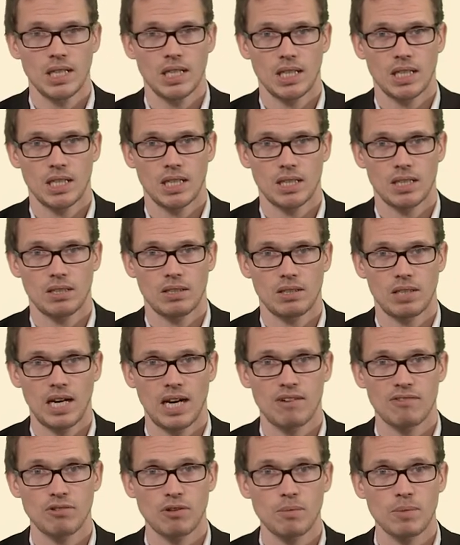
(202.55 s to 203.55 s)

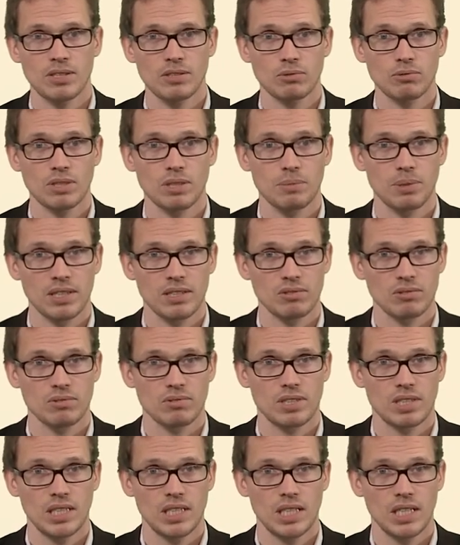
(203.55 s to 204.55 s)
la formation est
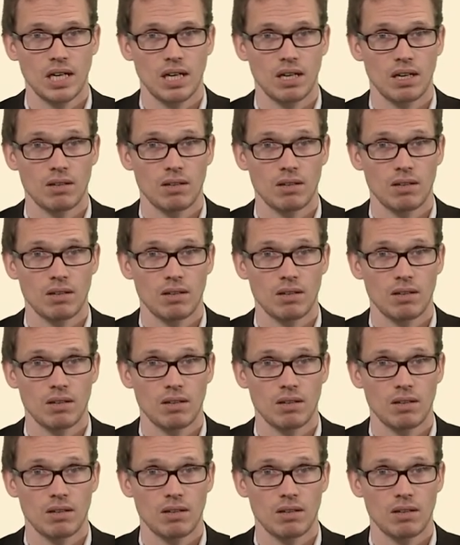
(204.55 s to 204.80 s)
présentée